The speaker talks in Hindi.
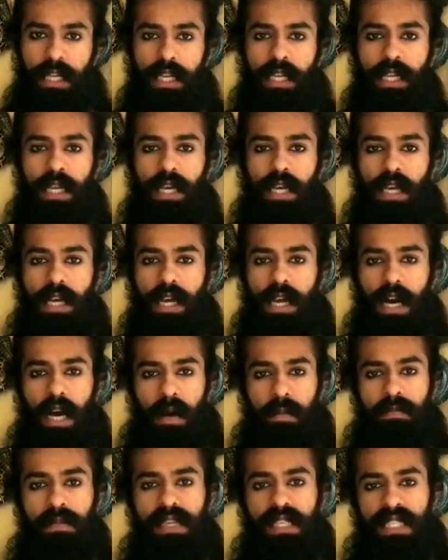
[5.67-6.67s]
ही
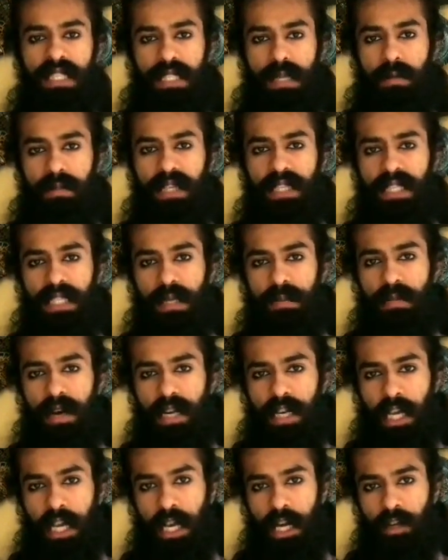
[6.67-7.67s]
अपनी समय
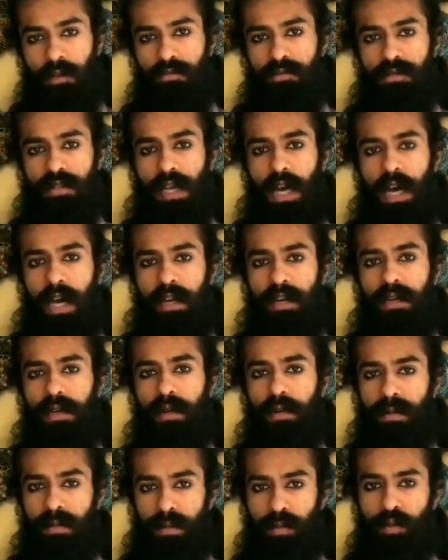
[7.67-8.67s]
सीमा के अनुसार
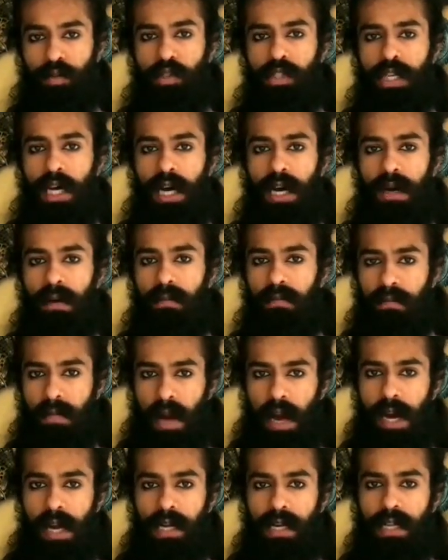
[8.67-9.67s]
पूजा
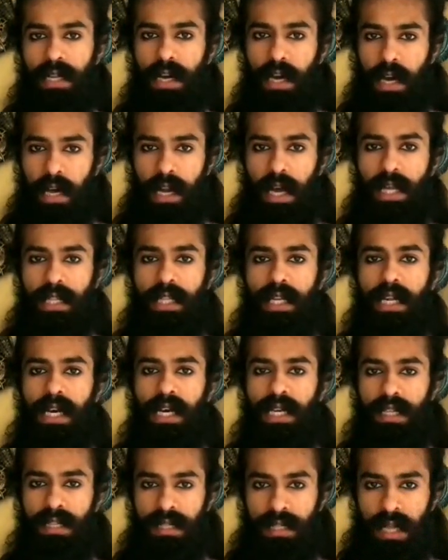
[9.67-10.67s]
पाठ
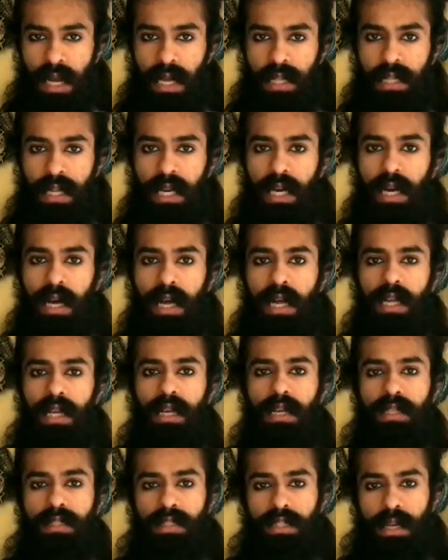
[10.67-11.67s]
आराधना साधना
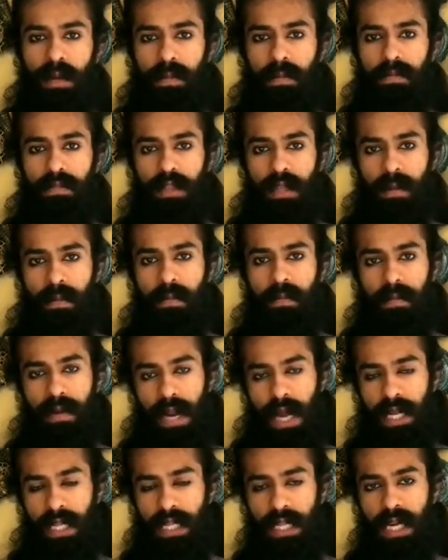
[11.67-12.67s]
जप तप
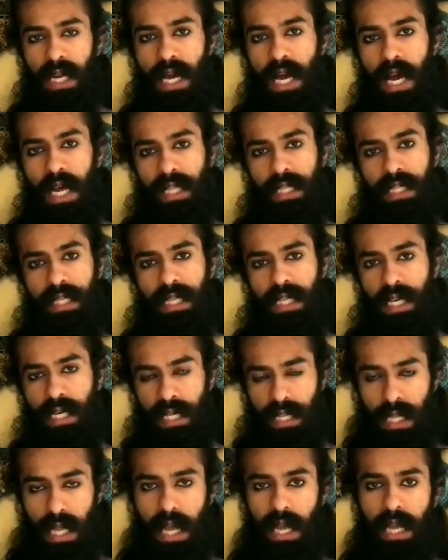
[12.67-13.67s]
प्रार्थना आदि
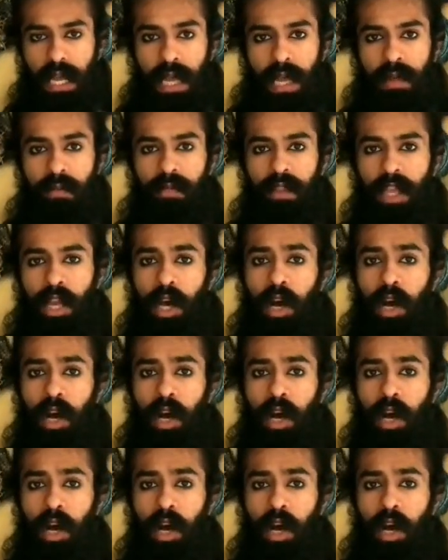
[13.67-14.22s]
करता है